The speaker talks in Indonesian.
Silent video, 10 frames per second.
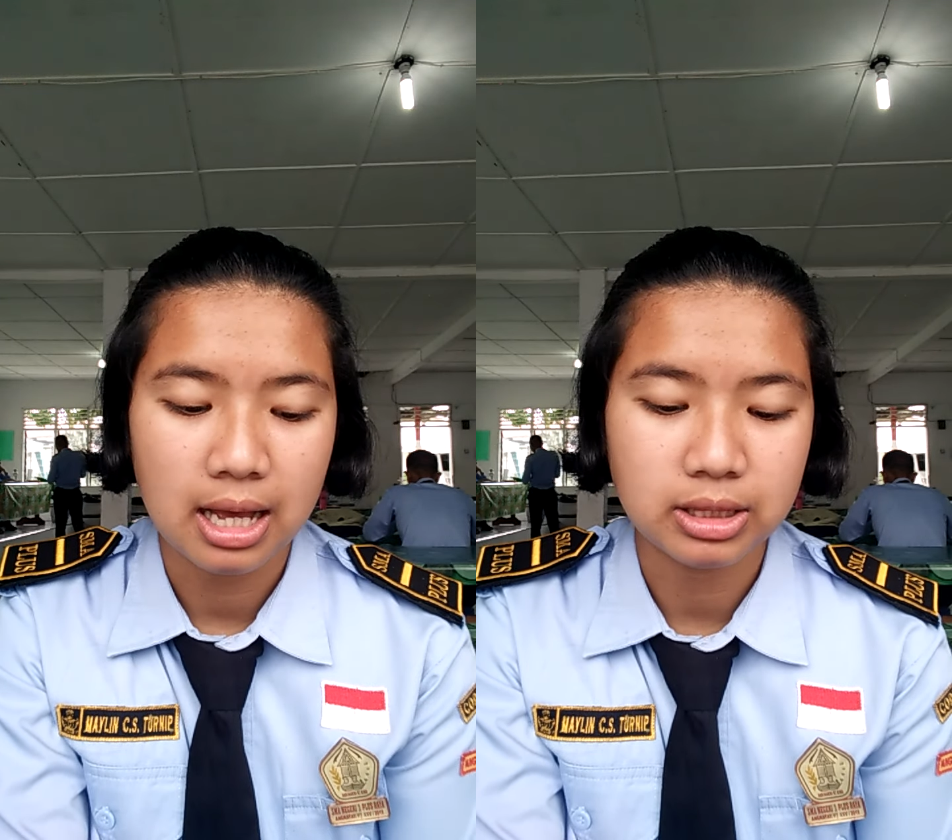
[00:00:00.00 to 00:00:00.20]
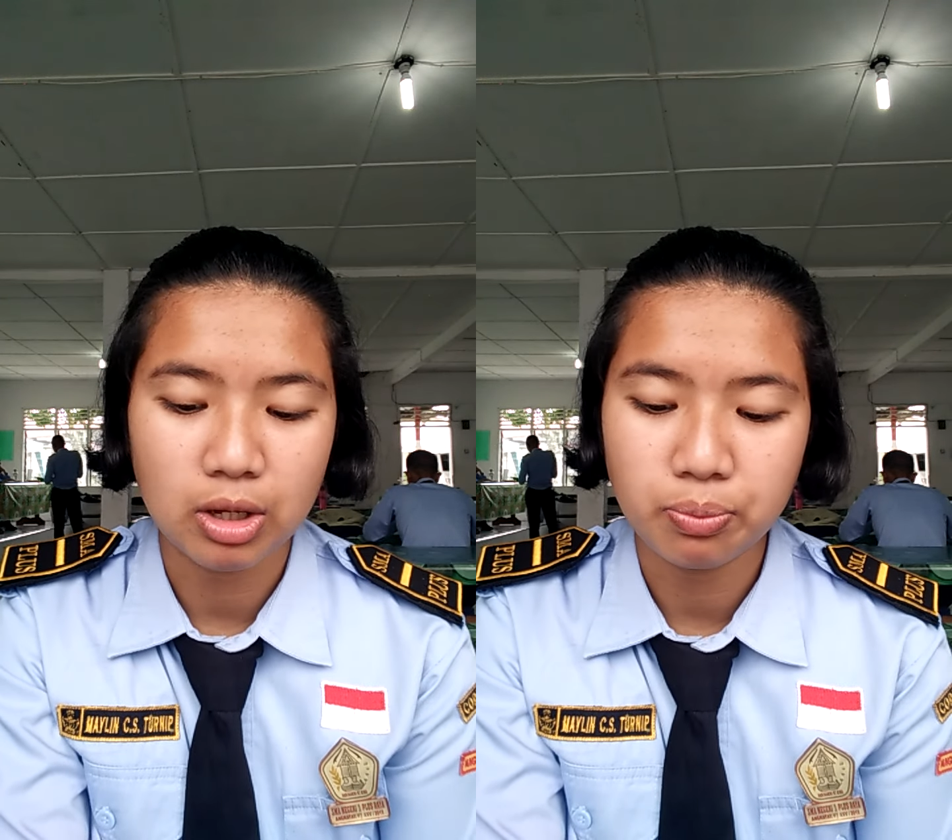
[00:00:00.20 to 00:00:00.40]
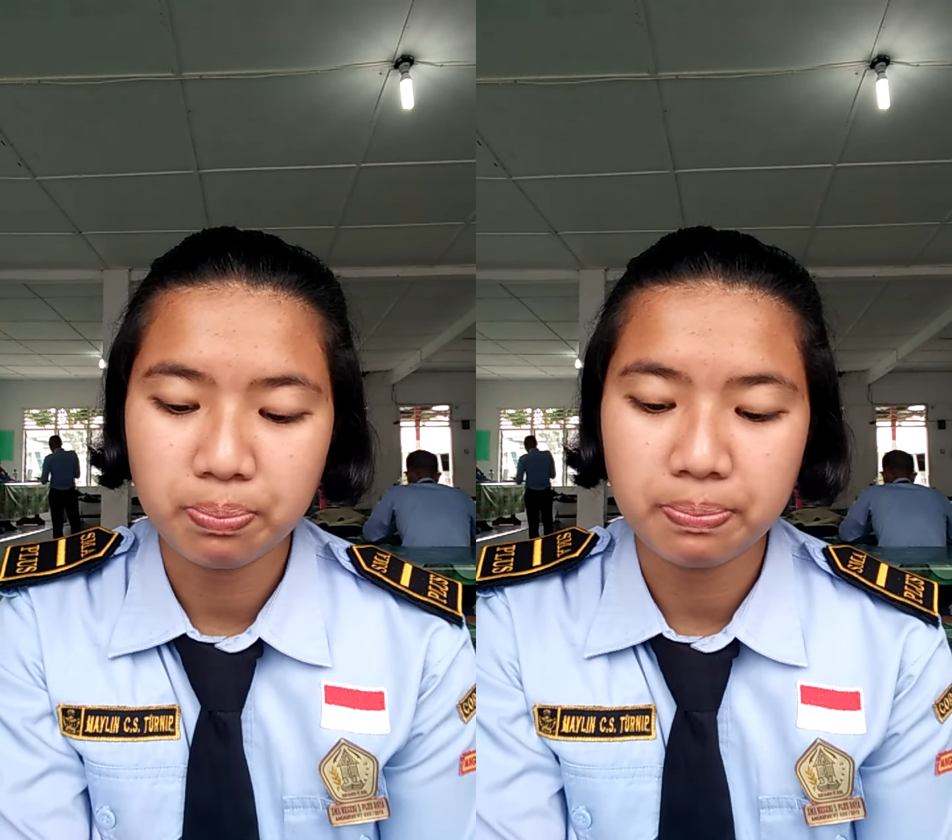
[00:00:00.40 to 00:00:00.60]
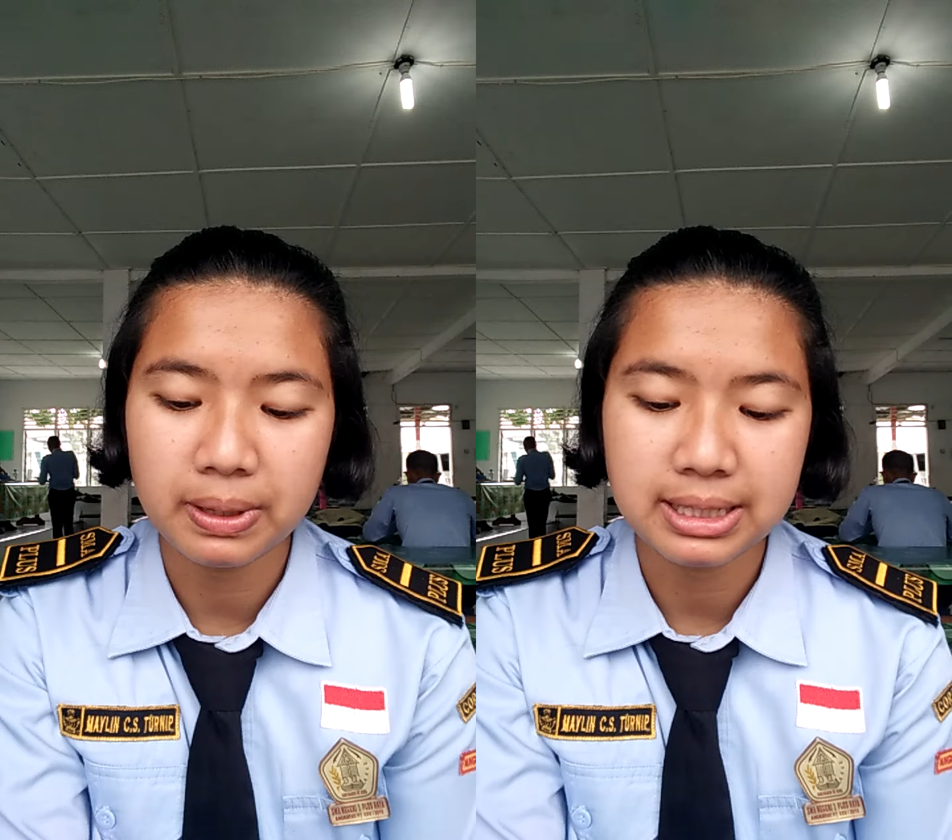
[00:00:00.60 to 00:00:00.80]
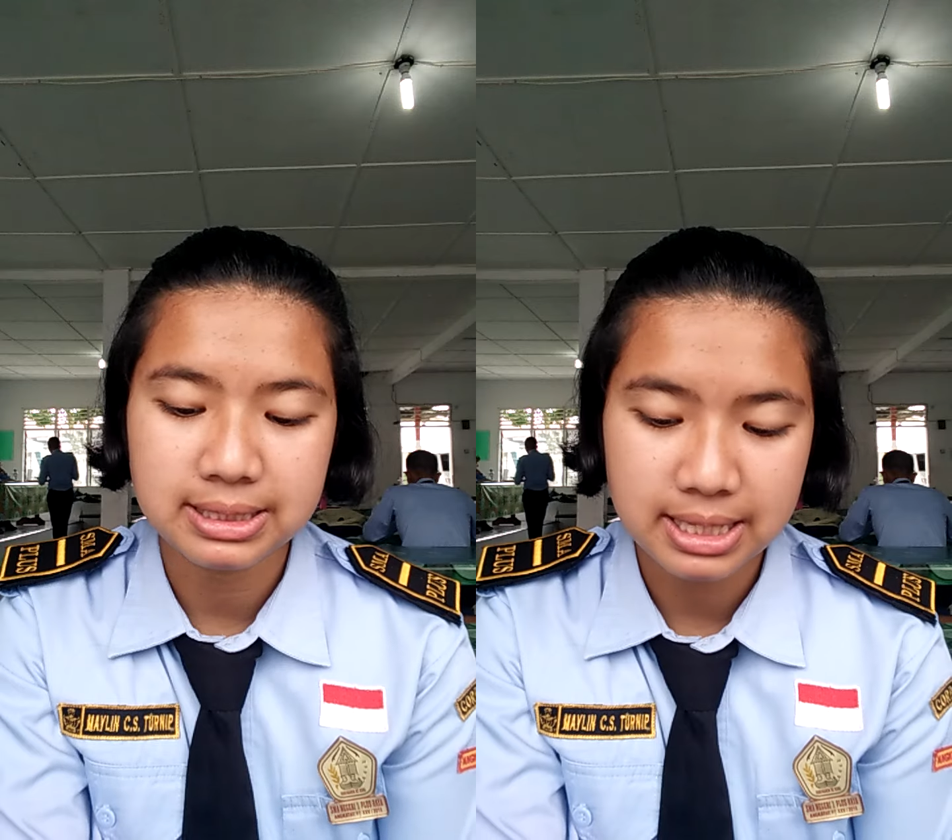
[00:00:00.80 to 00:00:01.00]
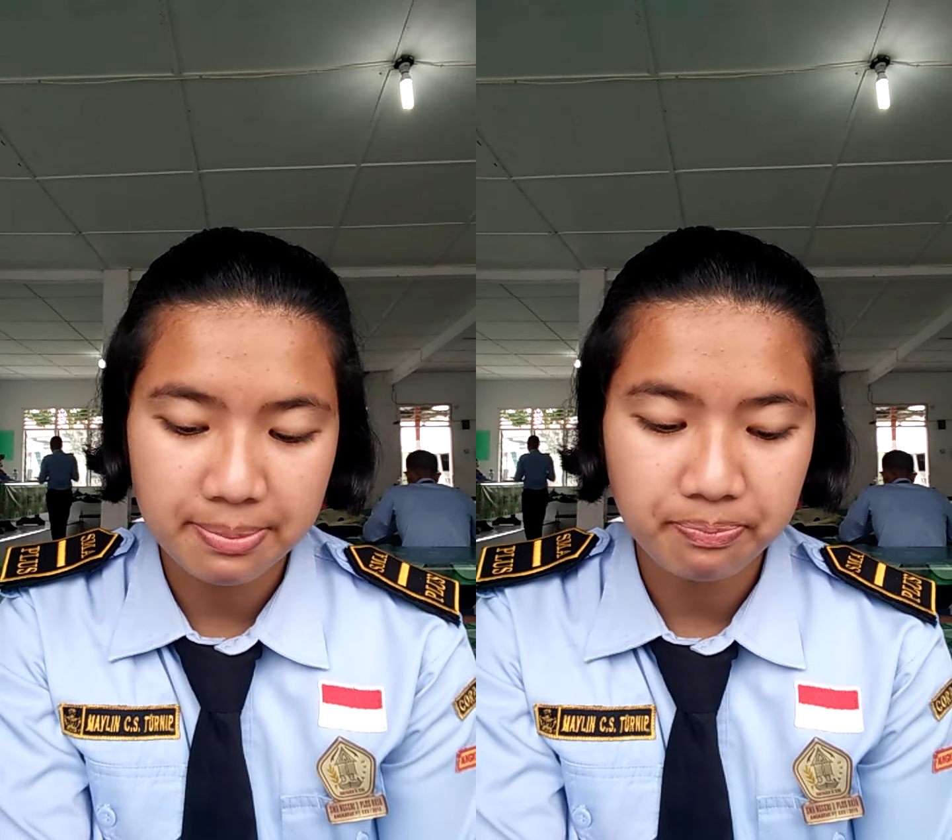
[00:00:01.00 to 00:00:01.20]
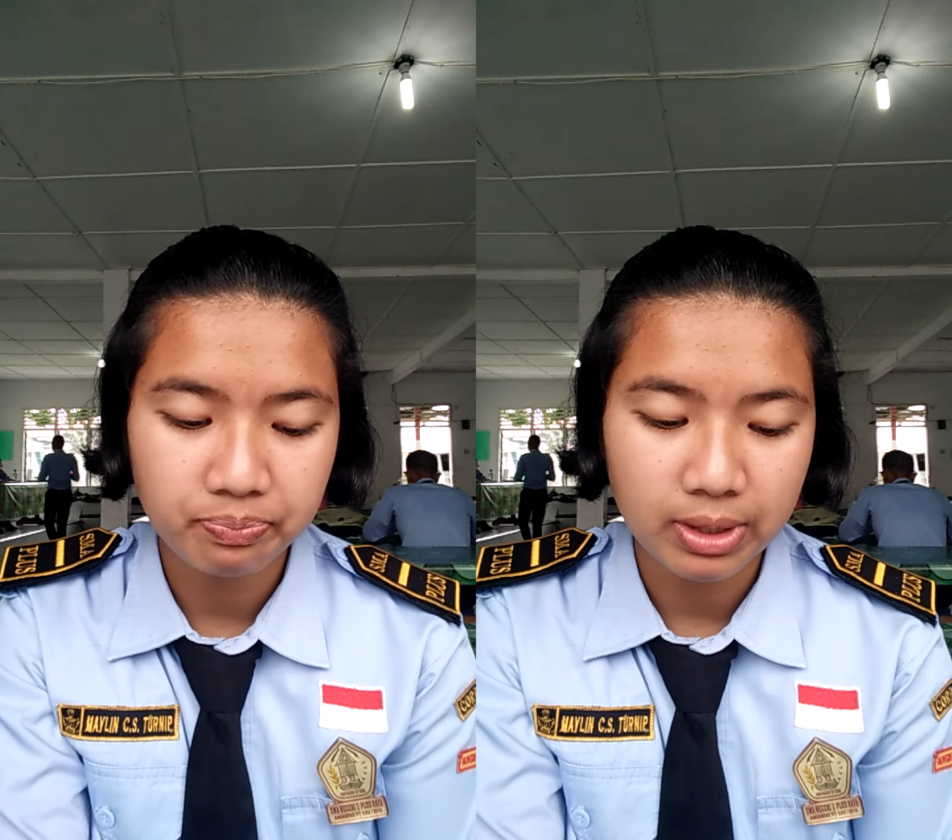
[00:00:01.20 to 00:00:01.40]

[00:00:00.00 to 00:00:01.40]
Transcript: atau prinsip